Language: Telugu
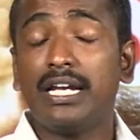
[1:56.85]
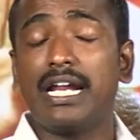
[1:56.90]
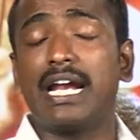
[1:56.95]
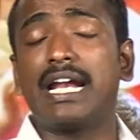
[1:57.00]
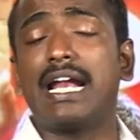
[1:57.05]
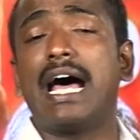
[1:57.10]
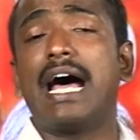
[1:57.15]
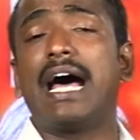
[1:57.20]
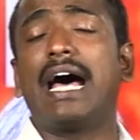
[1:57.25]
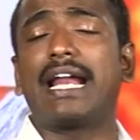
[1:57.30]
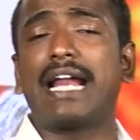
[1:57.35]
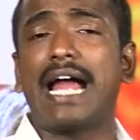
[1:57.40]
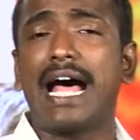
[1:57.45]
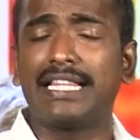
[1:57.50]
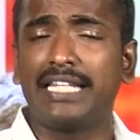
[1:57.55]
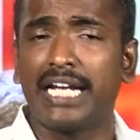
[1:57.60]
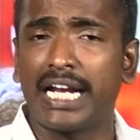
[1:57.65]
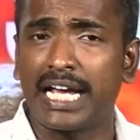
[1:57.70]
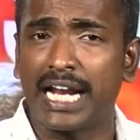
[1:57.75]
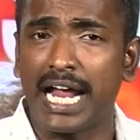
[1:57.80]
నిన్న
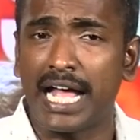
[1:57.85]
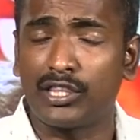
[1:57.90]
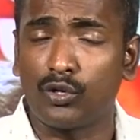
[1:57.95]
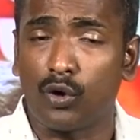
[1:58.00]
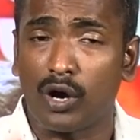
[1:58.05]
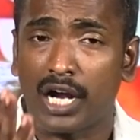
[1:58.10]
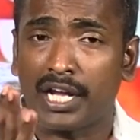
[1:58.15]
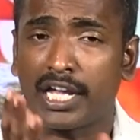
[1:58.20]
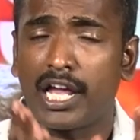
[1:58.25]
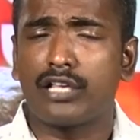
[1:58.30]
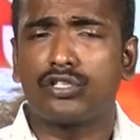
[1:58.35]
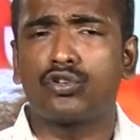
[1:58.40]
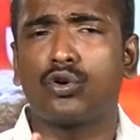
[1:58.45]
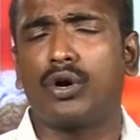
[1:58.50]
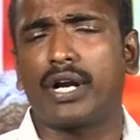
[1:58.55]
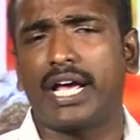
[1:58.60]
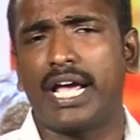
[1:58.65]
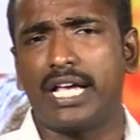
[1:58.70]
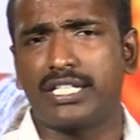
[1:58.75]
రాత్రికి రాత్రి ఒక కేసు కూడా